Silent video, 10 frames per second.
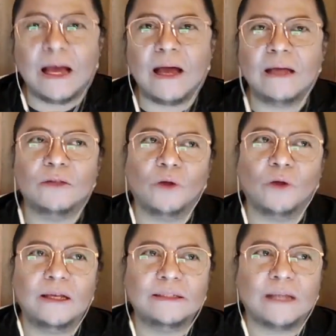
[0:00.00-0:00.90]
at saka
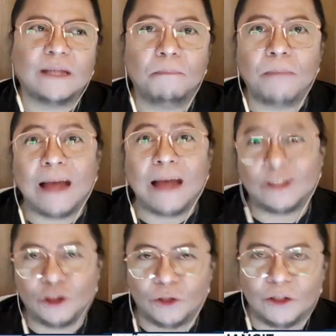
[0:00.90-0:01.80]
ito ay isang
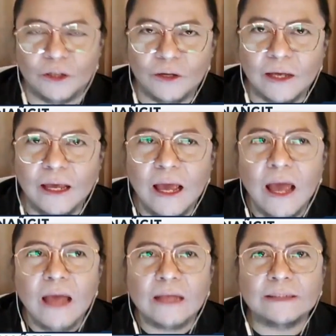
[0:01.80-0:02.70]
passion. Okay?
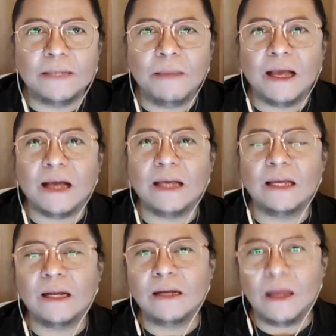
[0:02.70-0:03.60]
Kasi may
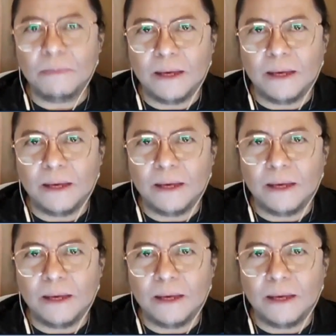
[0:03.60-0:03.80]
kakayanan